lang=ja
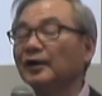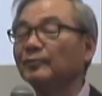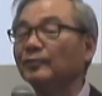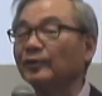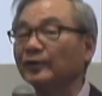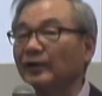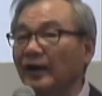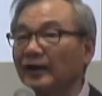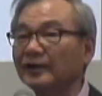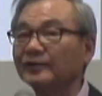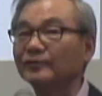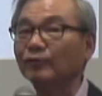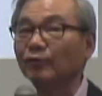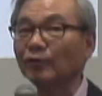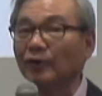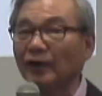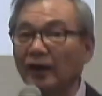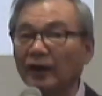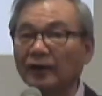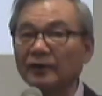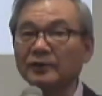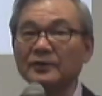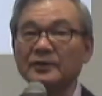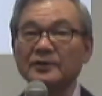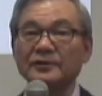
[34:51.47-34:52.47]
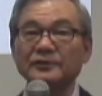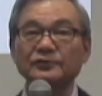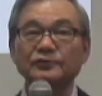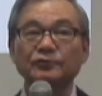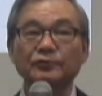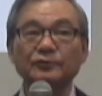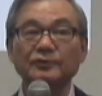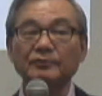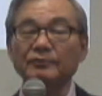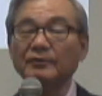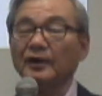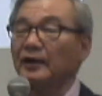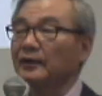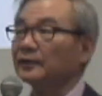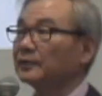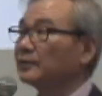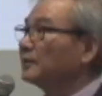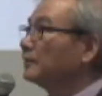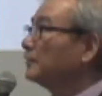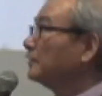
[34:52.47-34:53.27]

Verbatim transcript: いもないのか。それは